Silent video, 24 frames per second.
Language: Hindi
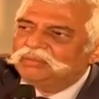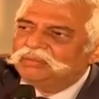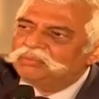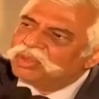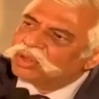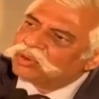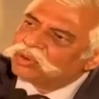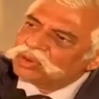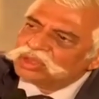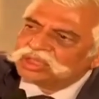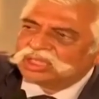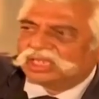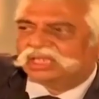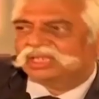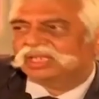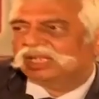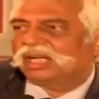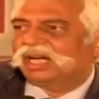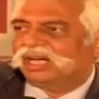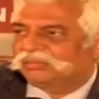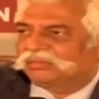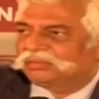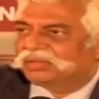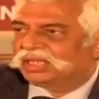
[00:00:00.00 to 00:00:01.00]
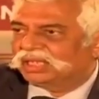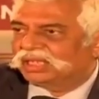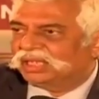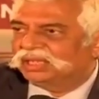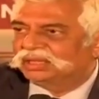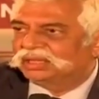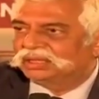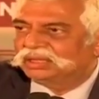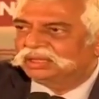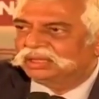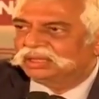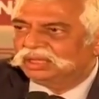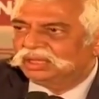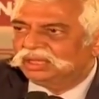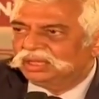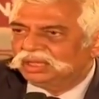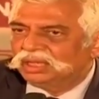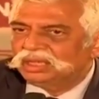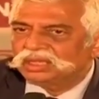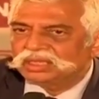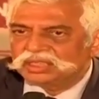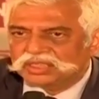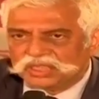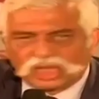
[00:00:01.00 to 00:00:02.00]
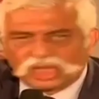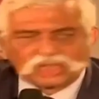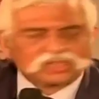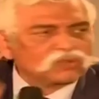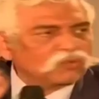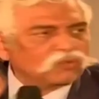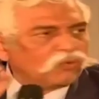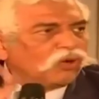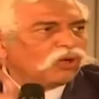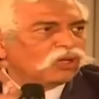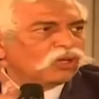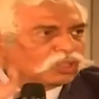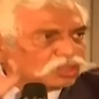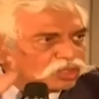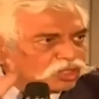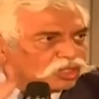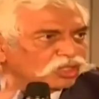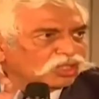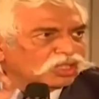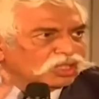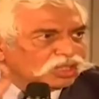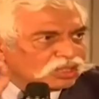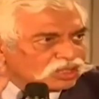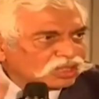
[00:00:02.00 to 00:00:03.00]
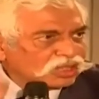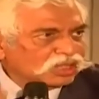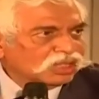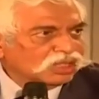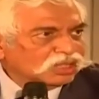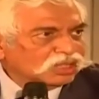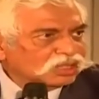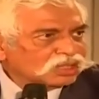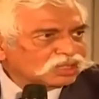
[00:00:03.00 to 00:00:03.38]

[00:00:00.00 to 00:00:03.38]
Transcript: बिल्कुल सही काम किया जस्ट वॉर थ्योरी से